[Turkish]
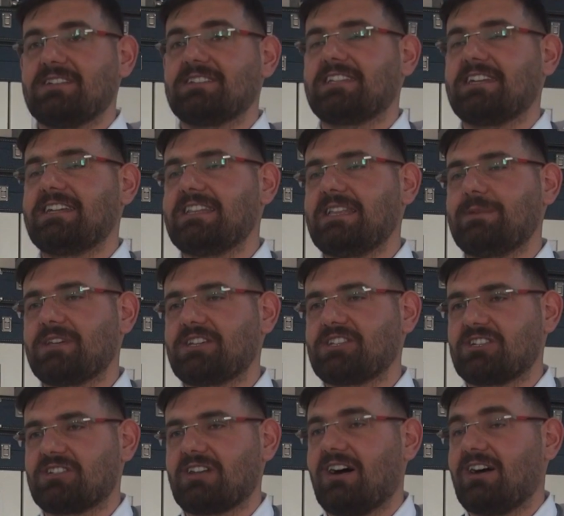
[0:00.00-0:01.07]
serinlemek
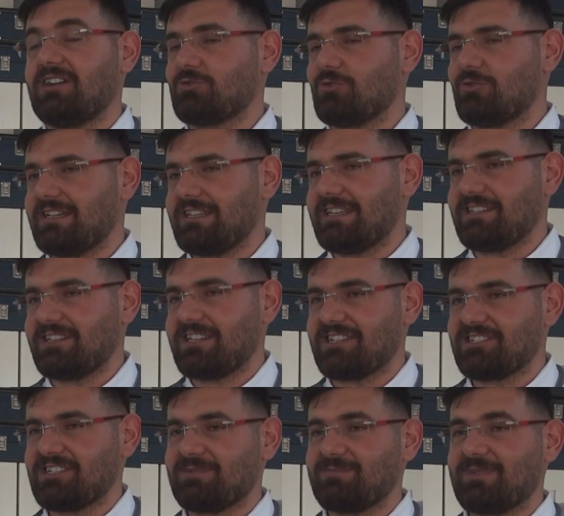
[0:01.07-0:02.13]
için ağaç gölgelerini
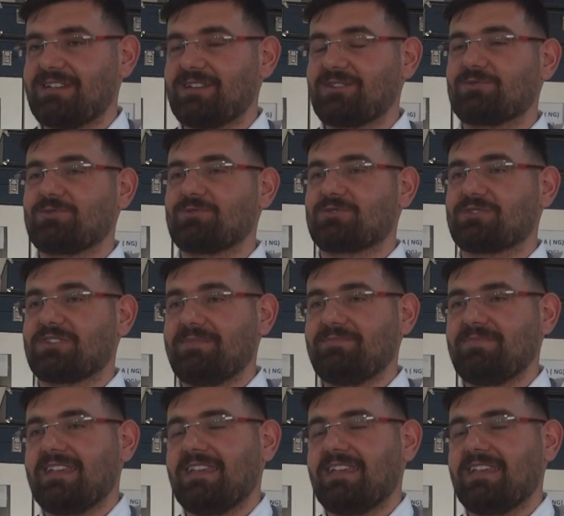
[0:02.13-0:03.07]
tercih etmeleri sonucunda